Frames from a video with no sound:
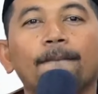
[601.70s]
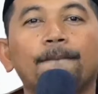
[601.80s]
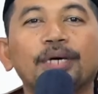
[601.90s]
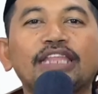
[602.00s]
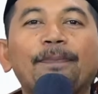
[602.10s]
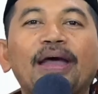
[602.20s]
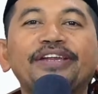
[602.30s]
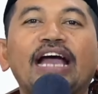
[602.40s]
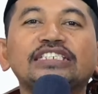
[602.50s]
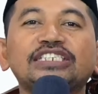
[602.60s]
Betapa
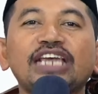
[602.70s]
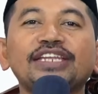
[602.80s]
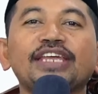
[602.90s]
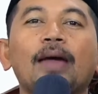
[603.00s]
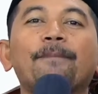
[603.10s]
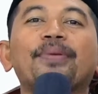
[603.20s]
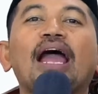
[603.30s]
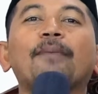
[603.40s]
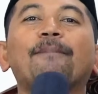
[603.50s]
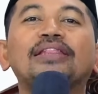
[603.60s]
dahsyatnya
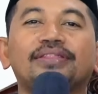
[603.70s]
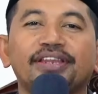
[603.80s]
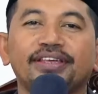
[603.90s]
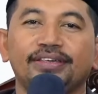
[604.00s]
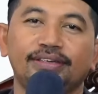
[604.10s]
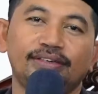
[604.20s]
perang Padri.